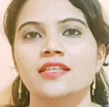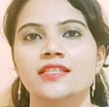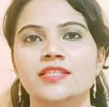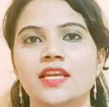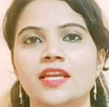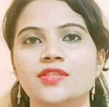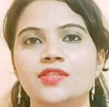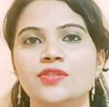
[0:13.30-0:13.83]

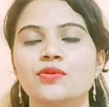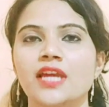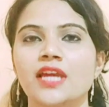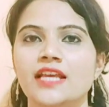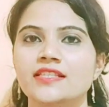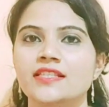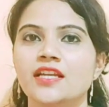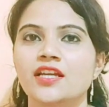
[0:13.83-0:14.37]
स्ट्रेस को
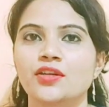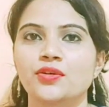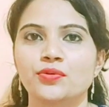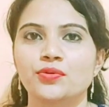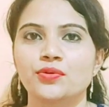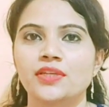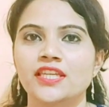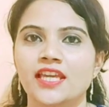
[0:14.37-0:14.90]
कैसे
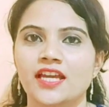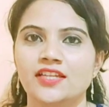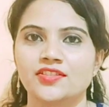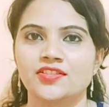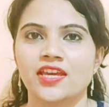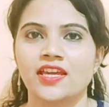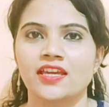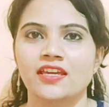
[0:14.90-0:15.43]
कंट्रोल किया
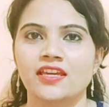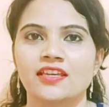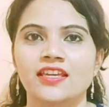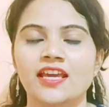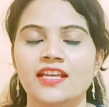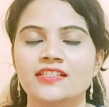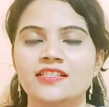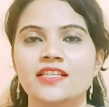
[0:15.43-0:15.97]
जाए
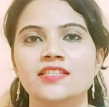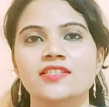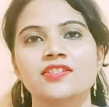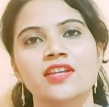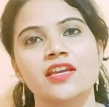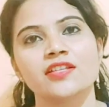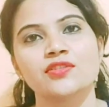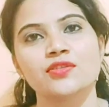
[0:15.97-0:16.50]
कैसे
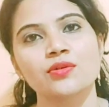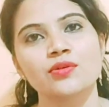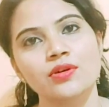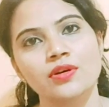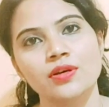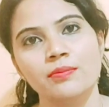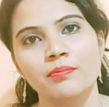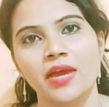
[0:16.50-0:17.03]
स्ट्रेस को
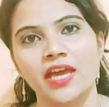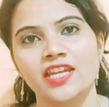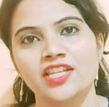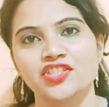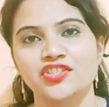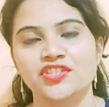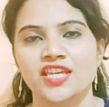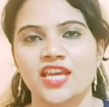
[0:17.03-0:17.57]

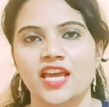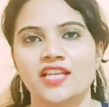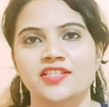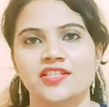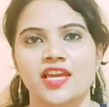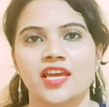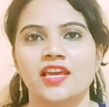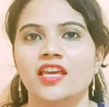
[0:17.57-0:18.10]
मैनेज किया
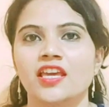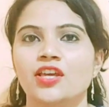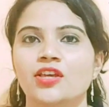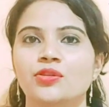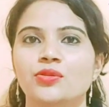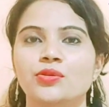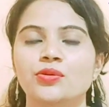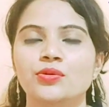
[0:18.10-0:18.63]
जाए
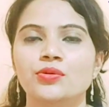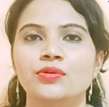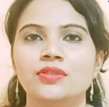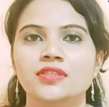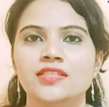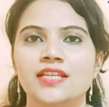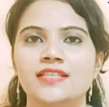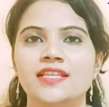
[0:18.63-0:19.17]
तो
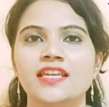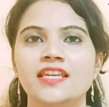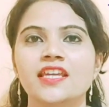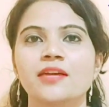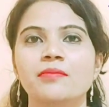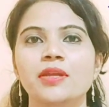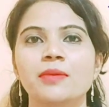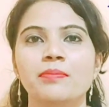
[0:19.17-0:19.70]
जैसा कि
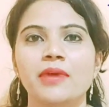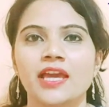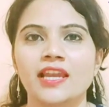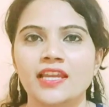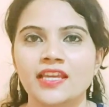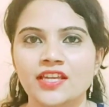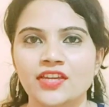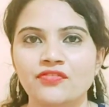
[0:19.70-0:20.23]
हमने
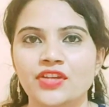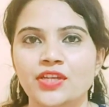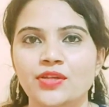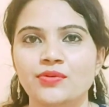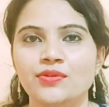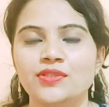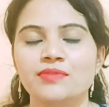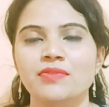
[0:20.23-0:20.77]
पहले के
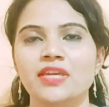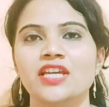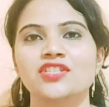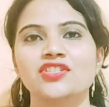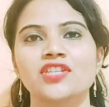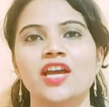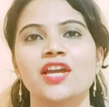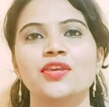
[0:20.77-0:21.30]
वीडियोस में
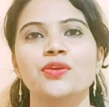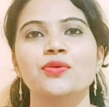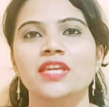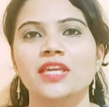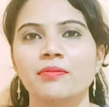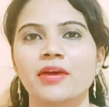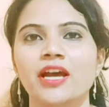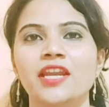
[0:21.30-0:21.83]
अष्टांग योग
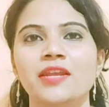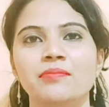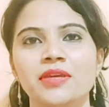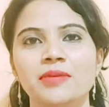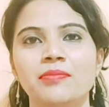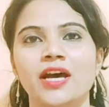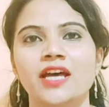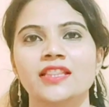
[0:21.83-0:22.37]
के बारे
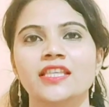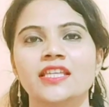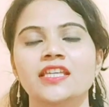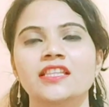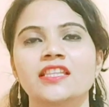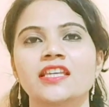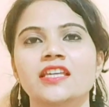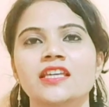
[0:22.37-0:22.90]
में बात की
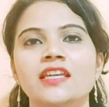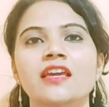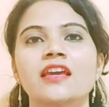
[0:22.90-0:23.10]
थी